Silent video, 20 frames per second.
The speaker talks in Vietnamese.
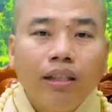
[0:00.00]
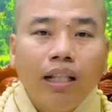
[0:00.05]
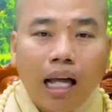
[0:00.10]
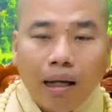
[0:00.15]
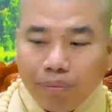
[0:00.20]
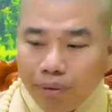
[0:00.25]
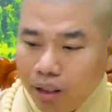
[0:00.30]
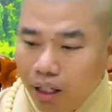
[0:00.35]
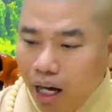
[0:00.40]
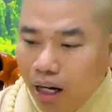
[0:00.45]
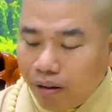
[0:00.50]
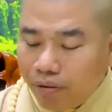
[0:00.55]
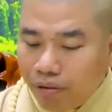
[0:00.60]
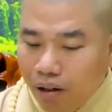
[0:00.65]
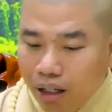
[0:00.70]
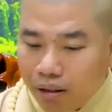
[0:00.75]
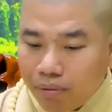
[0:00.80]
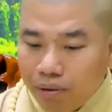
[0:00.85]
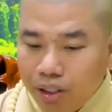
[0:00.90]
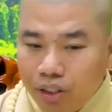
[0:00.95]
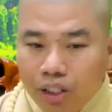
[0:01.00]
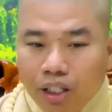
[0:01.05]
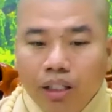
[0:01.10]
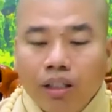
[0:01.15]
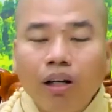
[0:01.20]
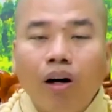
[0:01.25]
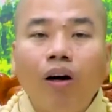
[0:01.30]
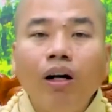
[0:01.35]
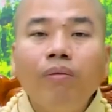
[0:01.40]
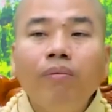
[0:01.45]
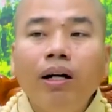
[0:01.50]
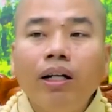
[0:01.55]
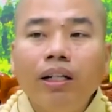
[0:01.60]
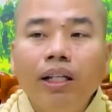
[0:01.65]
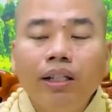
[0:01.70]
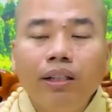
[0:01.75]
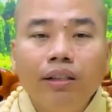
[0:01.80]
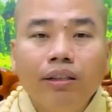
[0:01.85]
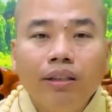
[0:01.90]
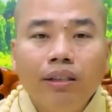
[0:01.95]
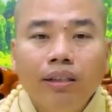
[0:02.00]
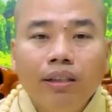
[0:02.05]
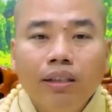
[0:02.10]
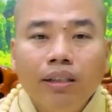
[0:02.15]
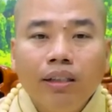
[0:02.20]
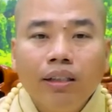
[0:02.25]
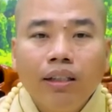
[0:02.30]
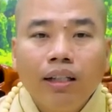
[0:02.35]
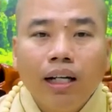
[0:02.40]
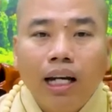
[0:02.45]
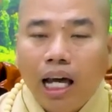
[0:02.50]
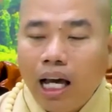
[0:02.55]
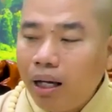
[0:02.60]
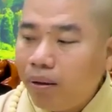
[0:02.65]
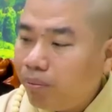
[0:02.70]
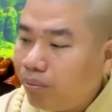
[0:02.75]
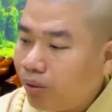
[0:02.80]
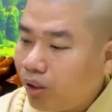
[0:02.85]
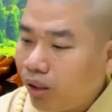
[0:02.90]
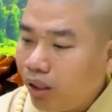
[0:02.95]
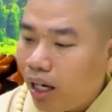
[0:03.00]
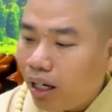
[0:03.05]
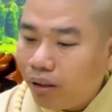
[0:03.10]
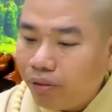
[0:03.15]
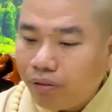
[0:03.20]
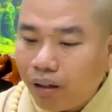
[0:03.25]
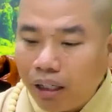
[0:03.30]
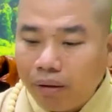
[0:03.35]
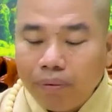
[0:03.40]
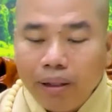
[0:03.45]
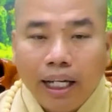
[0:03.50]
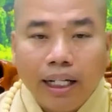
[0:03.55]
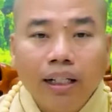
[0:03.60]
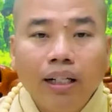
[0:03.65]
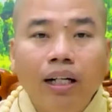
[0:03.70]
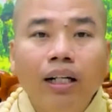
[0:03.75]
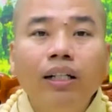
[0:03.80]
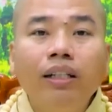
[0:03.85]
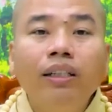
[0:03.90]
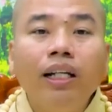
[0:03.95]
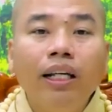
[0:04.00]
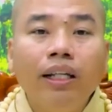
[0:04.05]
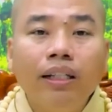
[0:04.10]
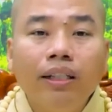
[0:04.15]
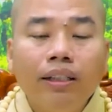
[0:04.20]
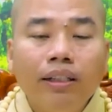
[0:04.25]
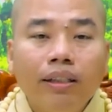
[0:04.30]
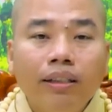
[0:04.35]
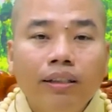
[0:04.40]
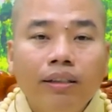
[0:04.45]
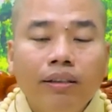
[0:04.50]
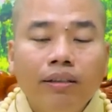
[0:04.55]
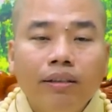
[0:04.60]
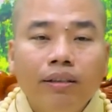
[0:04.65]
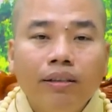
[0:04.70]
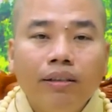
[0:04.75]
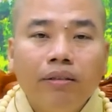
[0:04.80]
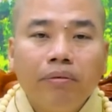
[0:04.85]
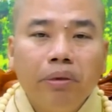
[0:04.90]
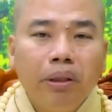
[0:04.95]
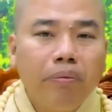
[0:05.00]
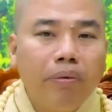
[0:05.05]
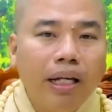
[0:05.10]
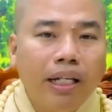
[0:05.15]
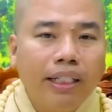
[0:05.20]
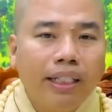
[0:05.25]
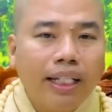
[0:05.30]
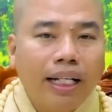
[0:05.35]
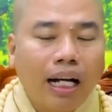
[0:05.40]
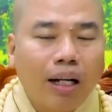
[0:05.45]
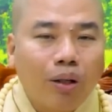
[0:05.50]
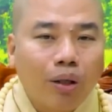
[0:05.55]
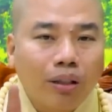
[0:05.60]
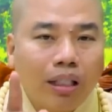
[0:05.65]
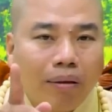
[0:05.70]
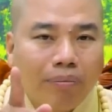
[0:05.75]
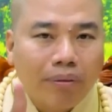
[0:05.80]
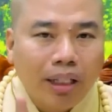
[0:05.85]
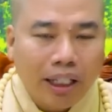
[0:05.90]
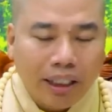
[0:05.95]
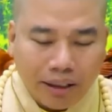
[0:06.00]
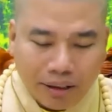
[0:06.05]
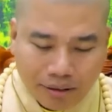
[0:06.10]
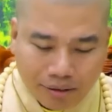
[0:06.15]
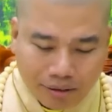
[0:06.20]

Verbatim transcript: làm cho đạo Phật bị suy thoái bớt đi làm cho đạo Phật bị ảnh hưởng đi quý vị chỉ cần có tâm này